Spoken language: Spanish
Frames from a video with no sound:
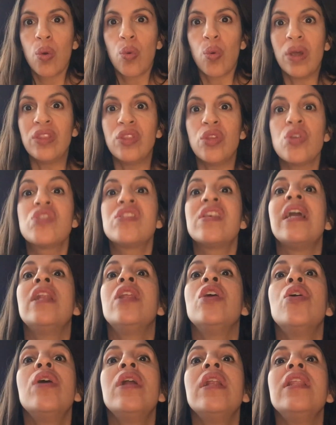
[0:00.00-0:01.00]
Cuando
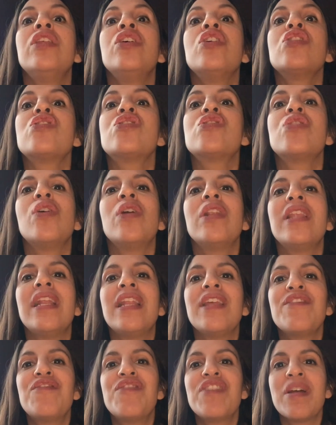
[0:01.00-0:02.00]
salió el dios sol
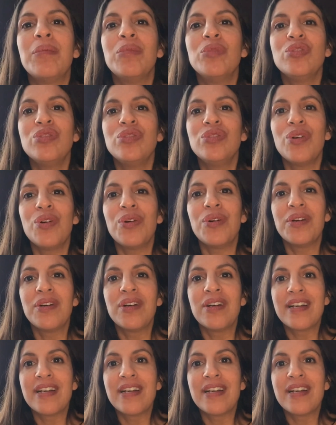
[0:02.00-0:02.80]
del inframundo,